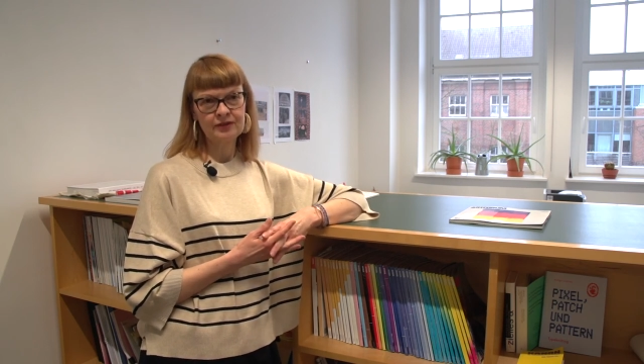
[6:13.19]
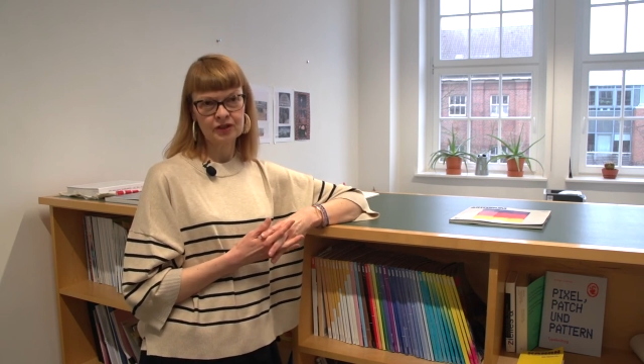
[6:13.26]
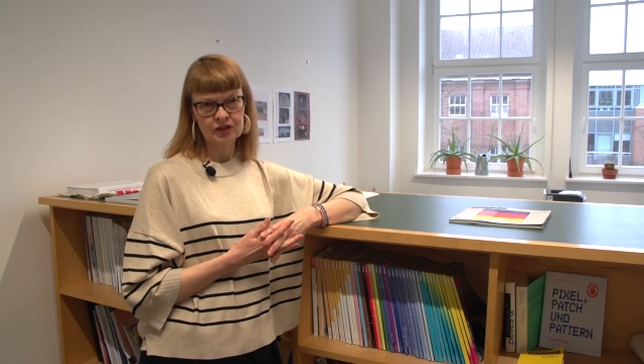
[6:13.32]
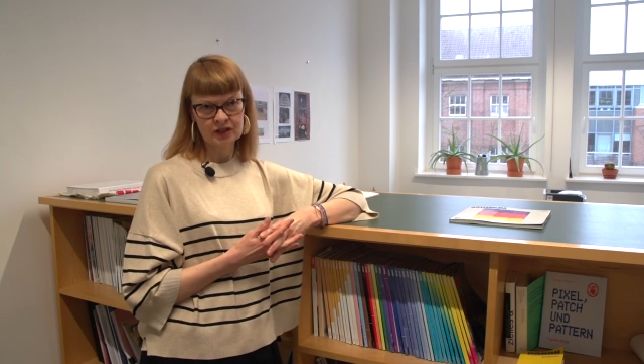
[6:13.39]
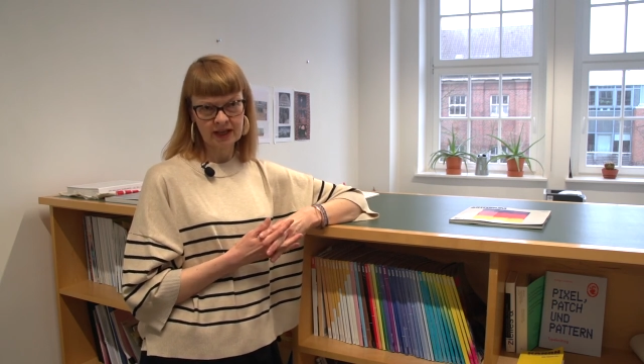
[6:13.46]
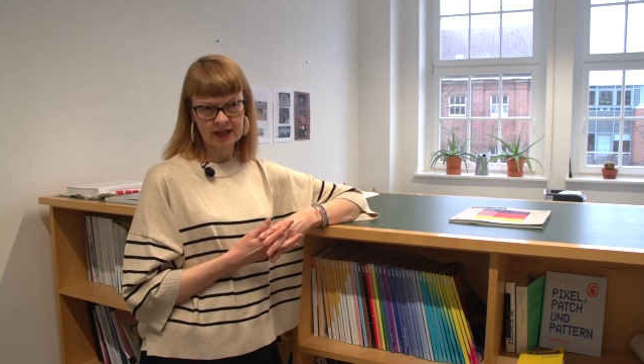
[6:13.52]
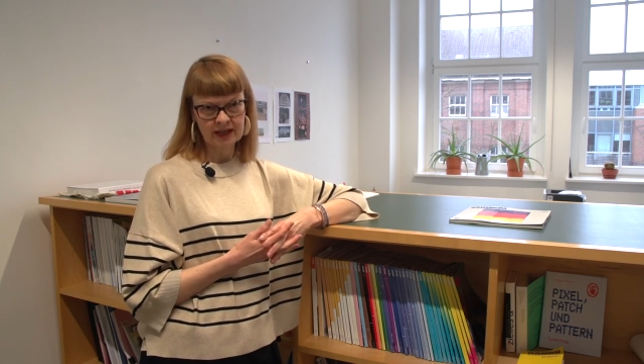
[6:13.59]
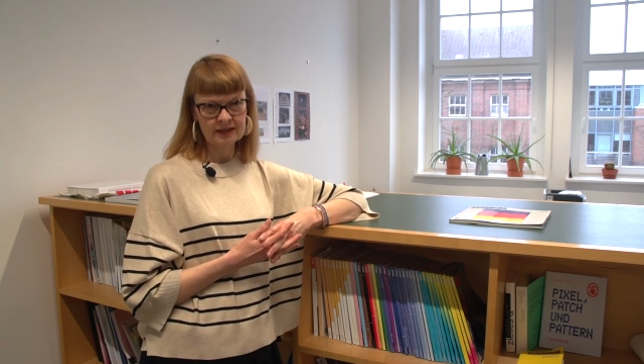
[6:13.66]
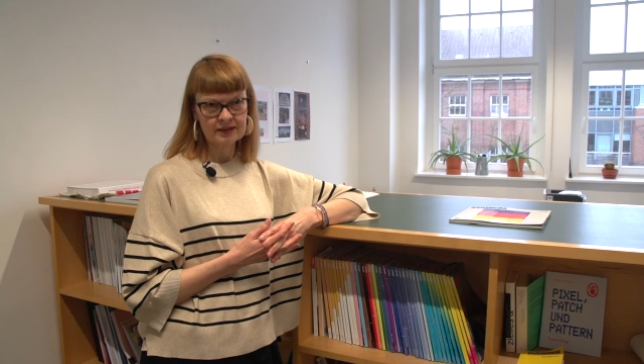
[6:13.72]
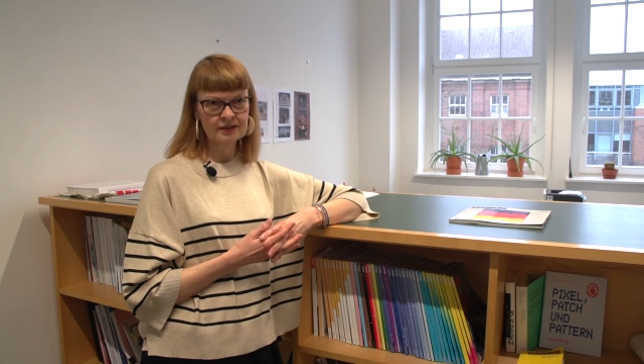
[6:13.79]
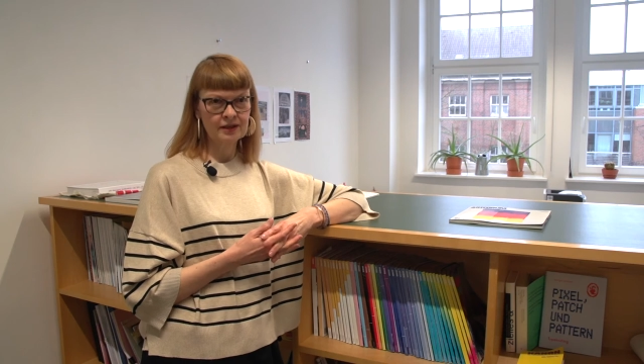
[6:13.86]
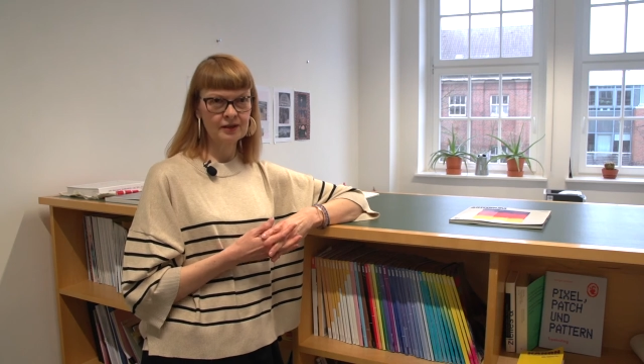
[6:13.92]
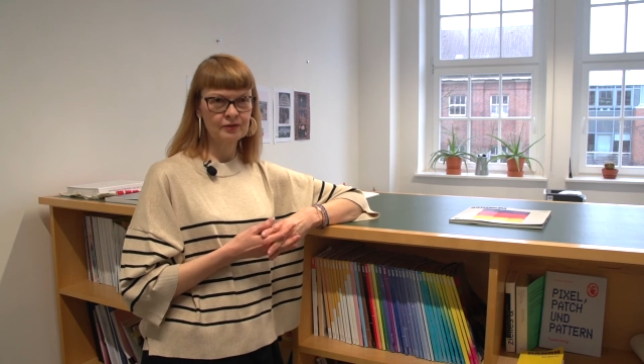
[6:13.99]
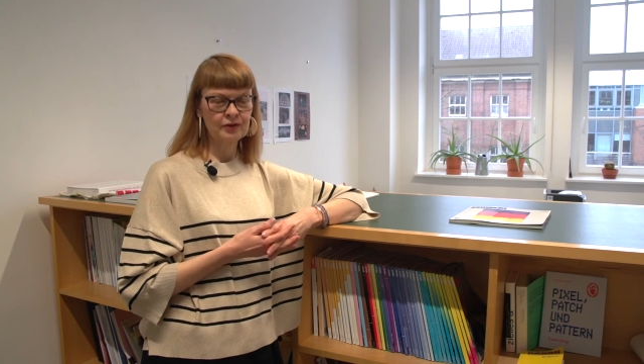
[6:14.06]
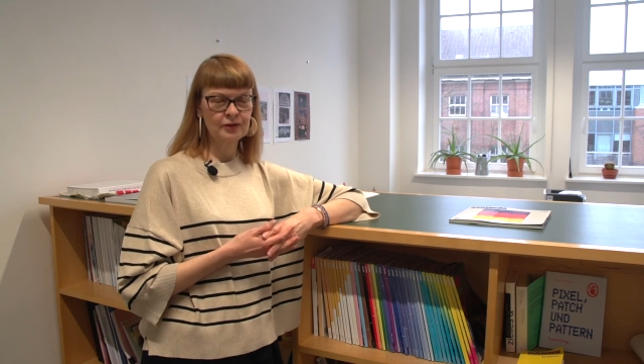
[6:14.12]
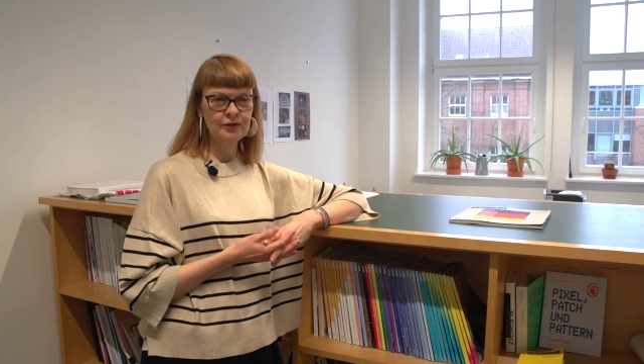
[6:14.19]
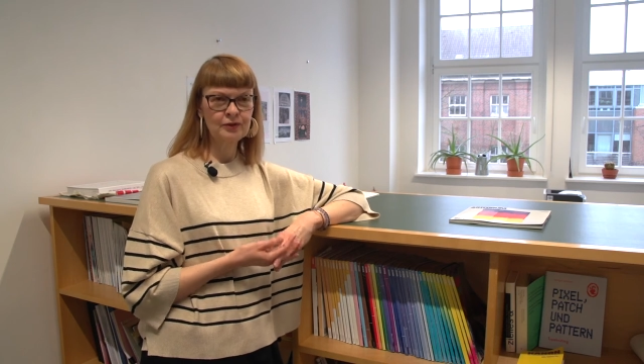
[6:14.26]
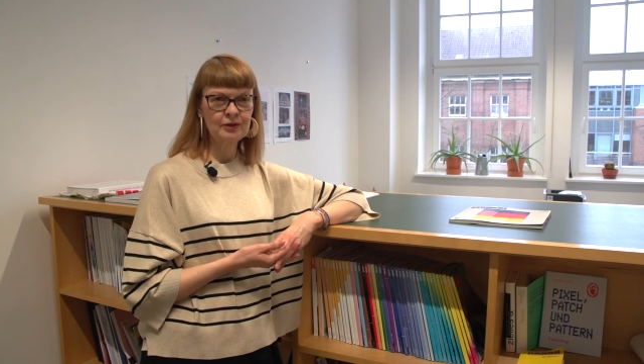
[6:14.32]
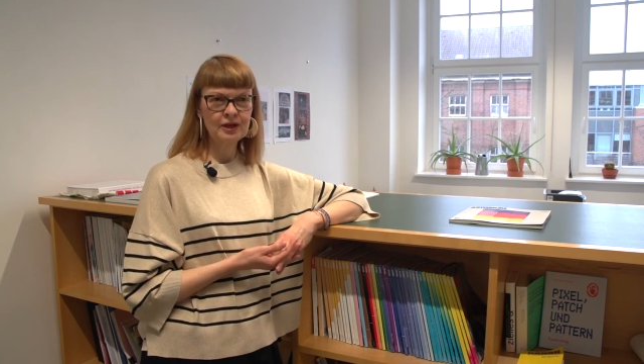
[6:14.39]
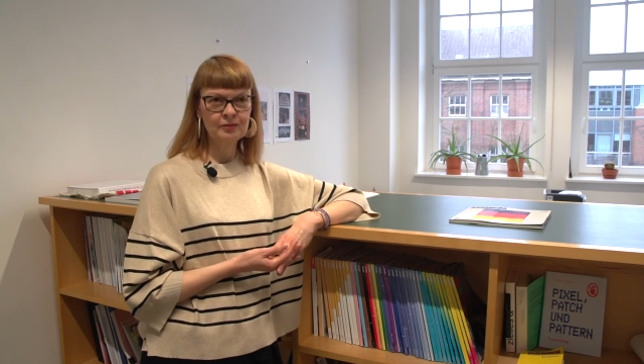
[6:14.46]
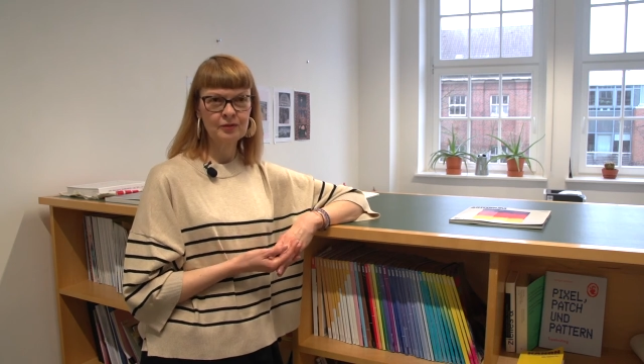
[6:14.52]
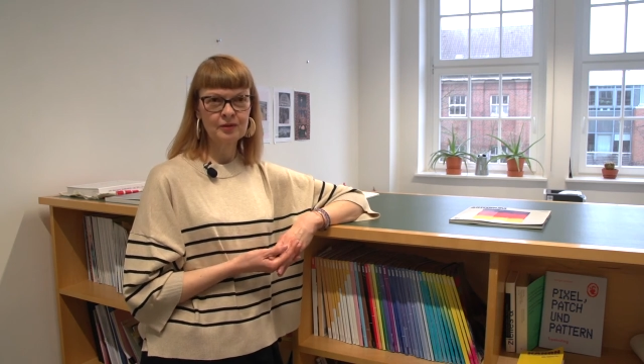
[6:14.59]
verstärkt äh, von
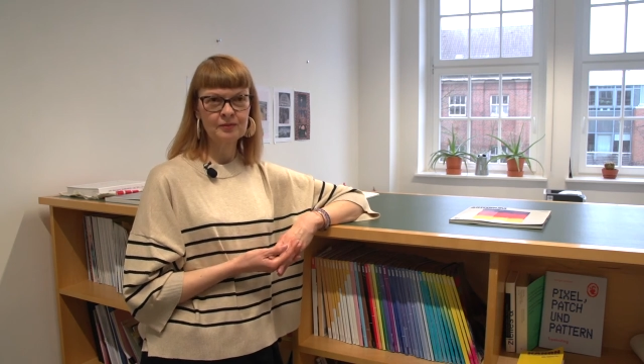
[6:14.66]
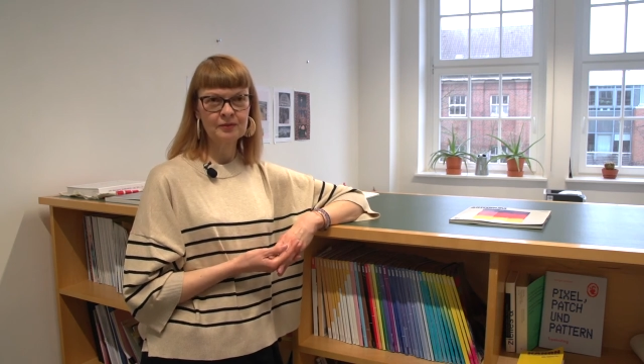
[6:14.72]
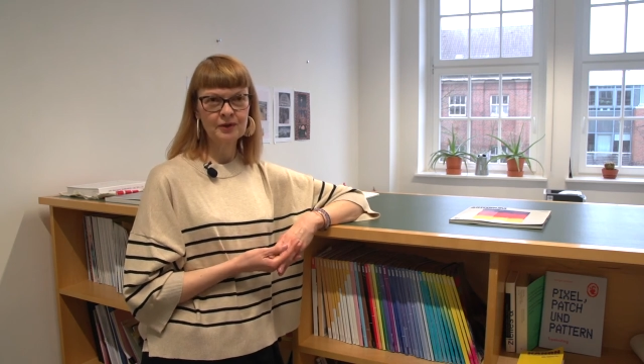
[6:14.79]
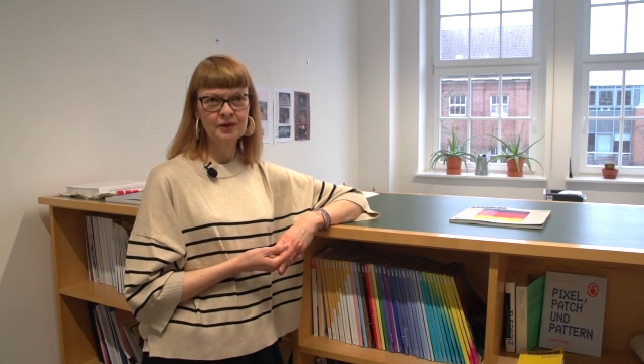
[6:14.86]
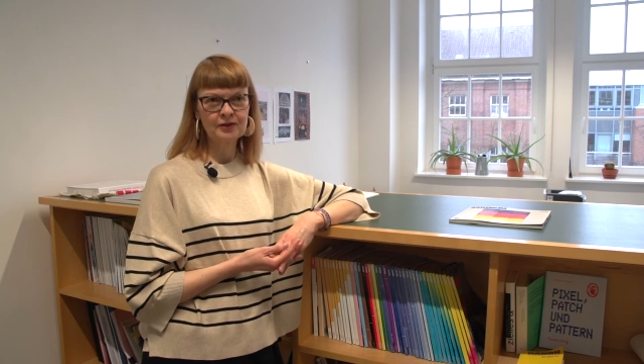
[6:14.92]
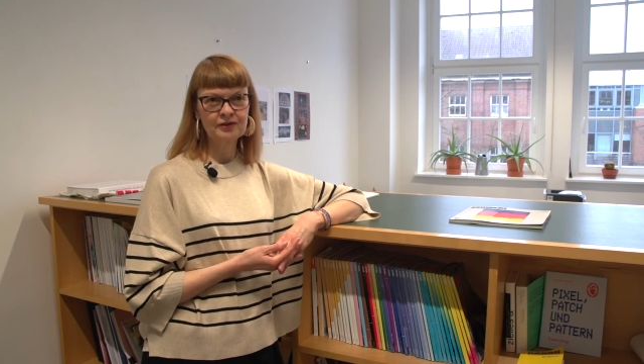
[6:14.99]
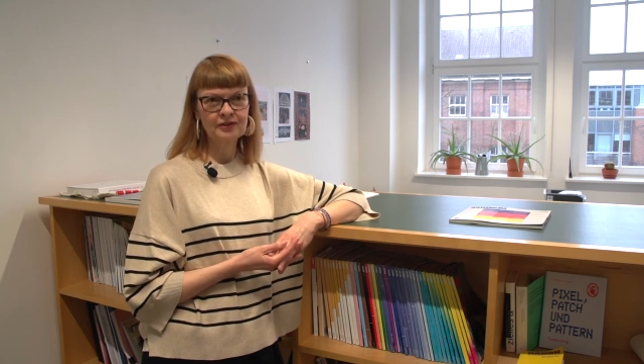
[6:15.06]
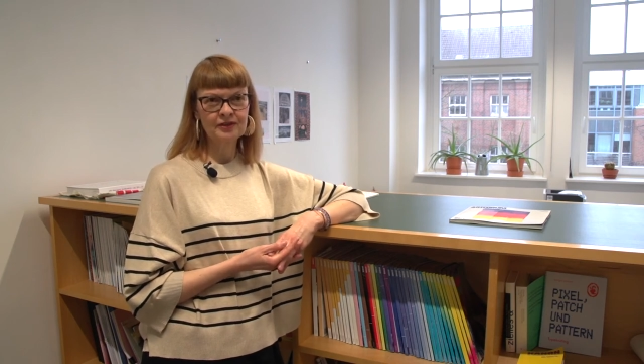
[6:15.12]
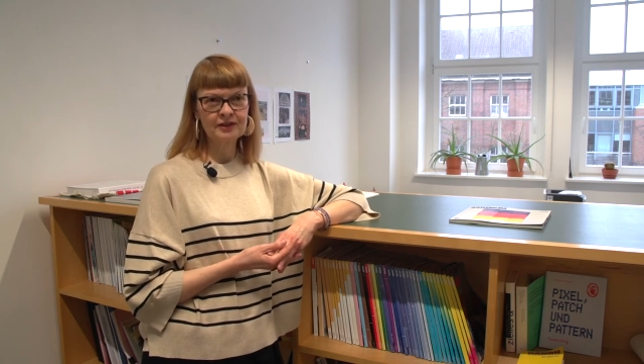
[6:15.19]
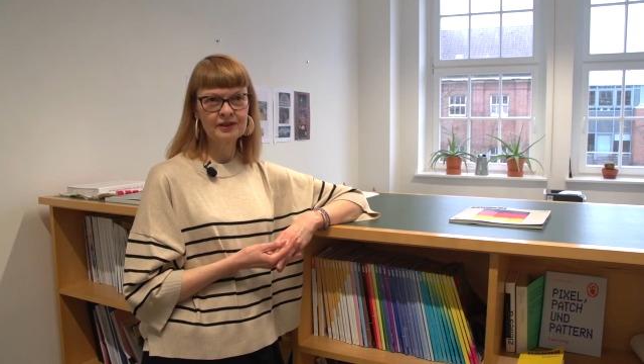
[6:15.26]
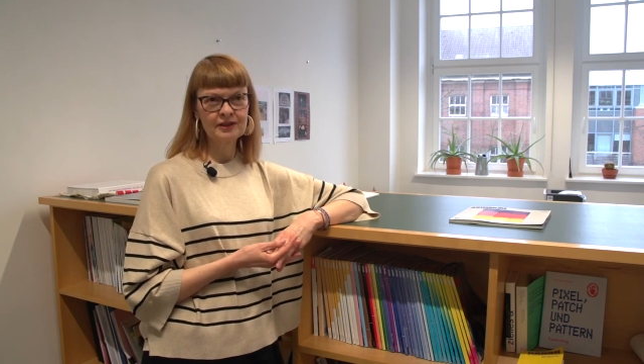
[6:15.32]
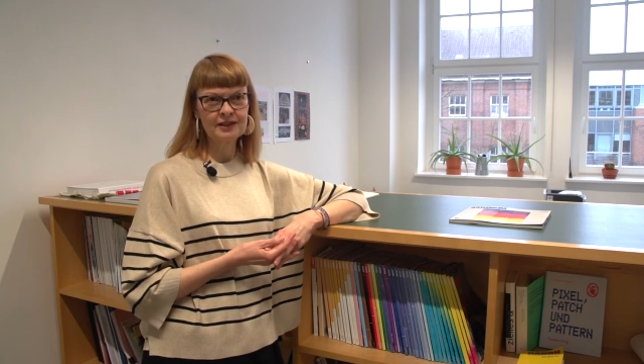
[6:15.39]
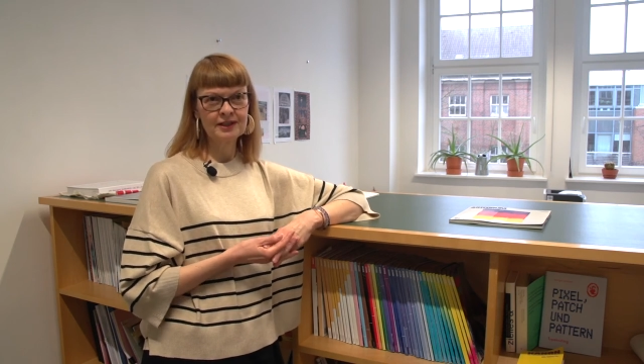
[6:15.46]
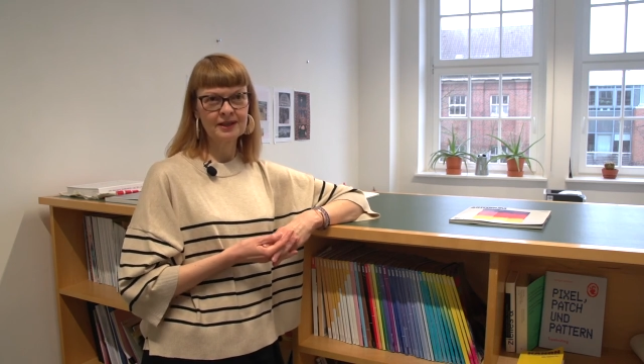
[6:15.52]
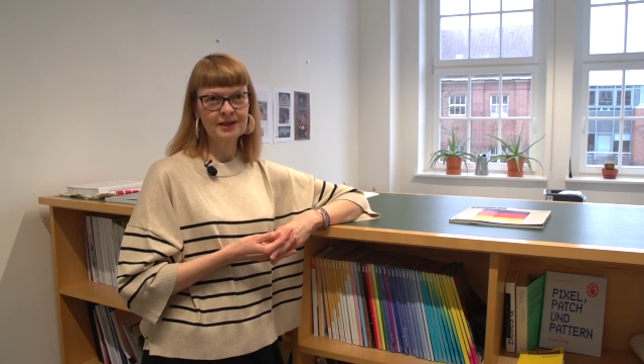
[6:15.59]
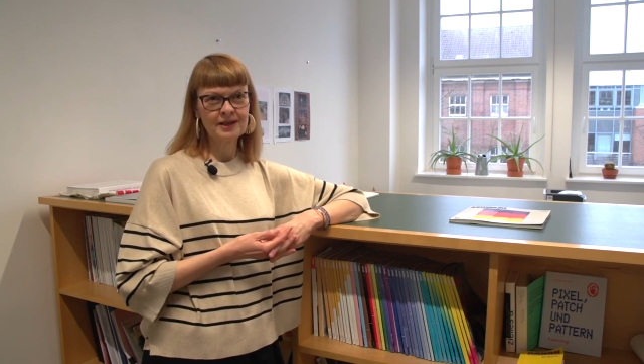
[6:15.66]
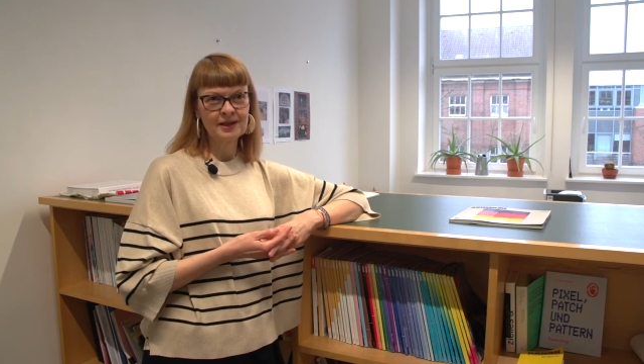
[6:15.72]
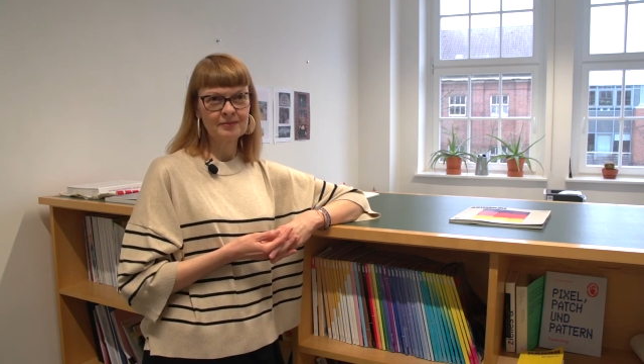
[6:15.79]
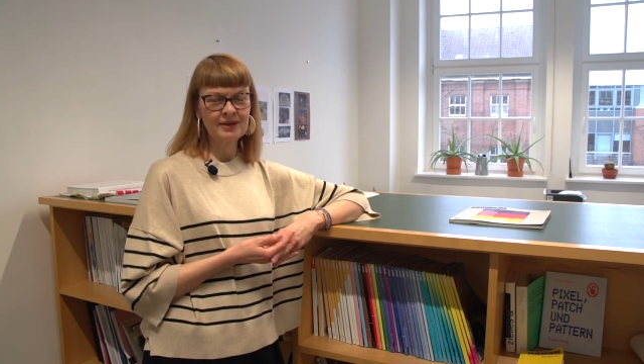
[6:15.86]
Julia Mommenhoff und äh,